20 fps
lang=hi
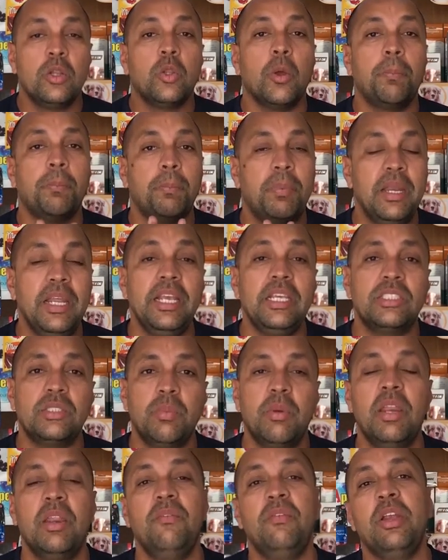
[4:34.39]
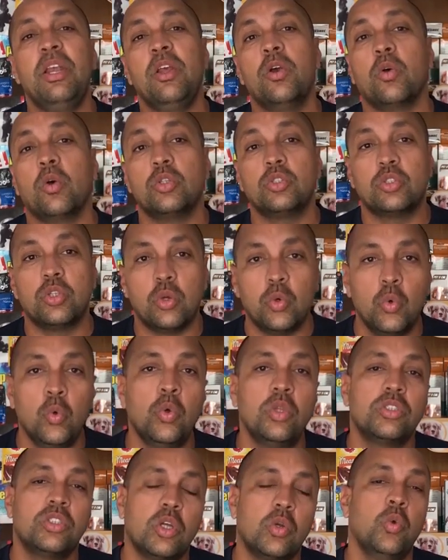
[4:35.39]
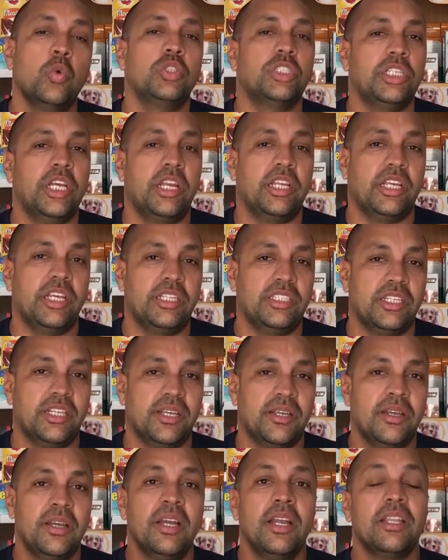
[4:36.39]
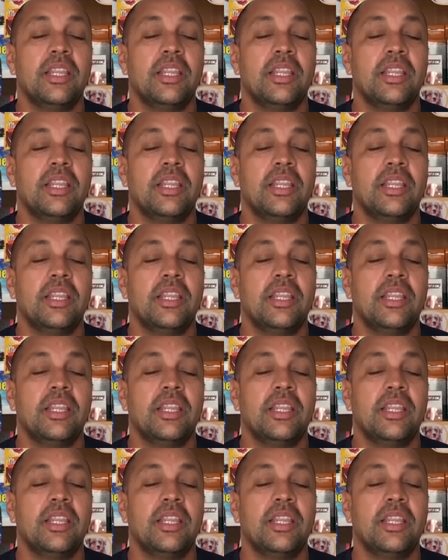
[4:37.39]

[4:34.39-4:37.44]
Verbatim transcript: तो प्लीज़ मेरी वीडियो को ज़रूर ज़रूर शेयर कीजिए